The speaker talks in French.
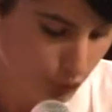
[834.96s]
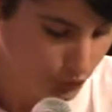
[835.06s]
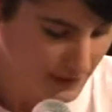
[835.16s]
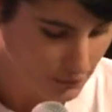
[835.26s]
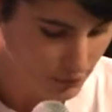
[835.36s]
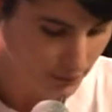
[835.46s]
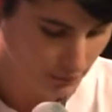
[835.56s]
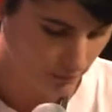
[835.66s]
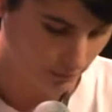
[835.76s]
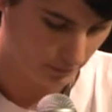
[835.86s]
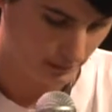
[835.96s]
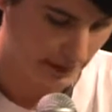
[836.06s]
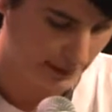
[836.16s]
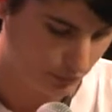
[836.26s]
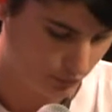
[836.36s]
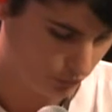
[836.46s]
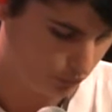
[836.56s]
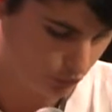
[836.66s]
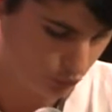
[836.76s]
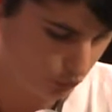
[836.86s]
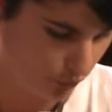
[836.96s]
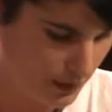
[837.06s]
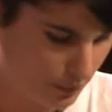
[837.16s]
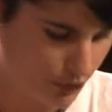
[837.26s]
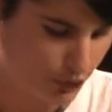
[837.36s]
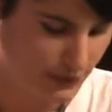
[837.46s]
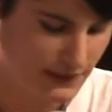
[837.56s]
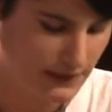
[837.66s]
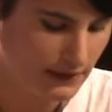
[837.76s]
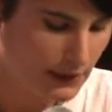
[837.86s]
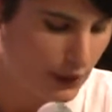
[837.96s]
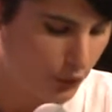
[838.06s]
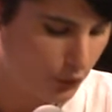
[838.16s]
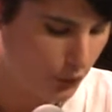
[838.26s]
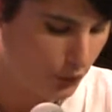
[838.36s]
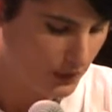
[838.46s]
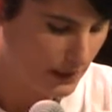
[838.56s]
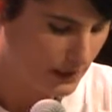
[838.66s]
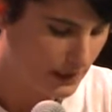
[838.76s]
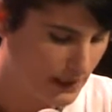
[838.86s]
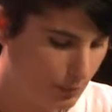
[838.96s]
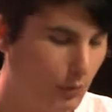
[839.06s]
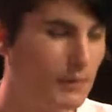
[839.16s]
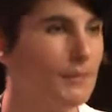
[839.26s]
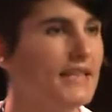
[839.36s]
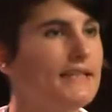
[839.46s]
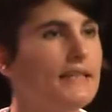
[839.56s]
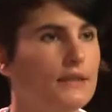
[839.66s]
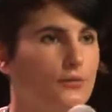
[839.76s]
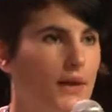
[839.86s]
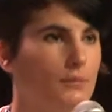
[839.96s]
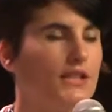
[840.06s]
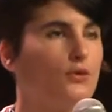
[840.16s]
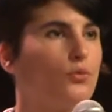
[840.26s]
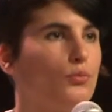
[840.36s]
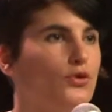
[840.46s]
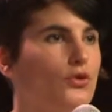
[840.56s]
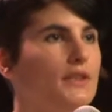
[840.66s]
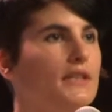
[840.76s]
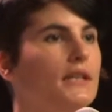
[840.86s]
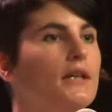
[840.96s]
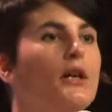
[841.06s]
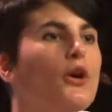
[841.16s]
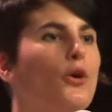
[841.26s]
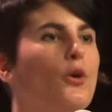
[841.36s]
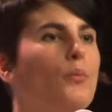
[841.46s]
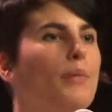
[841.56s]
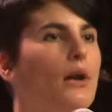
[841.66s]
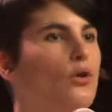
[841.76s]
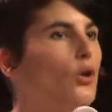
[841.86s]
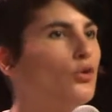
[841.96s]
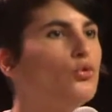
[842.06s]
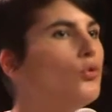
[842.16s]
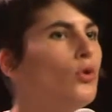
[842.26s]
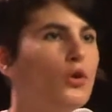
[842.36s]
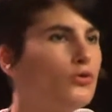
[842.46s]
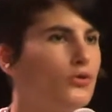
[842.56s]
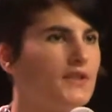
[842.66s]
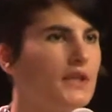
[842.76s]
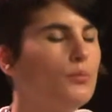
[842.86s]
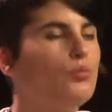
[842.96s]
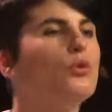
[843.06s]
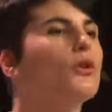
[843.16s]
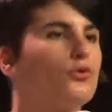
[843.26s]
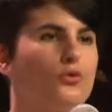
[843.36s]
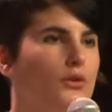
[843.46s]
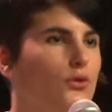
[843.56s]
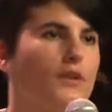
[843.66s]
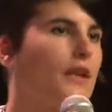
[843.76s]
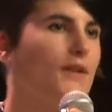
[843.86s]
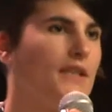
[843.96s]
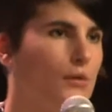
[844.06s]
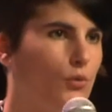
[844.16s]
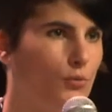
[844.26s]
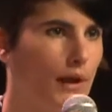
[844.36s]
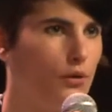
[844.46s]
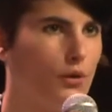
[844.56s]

tout à l'heure, euh, Anne, euh, je crois, mentionnait euh, la, la, problématique des femmes qui sont mentionnées par leur nom en entier, puis ensuite très facilement par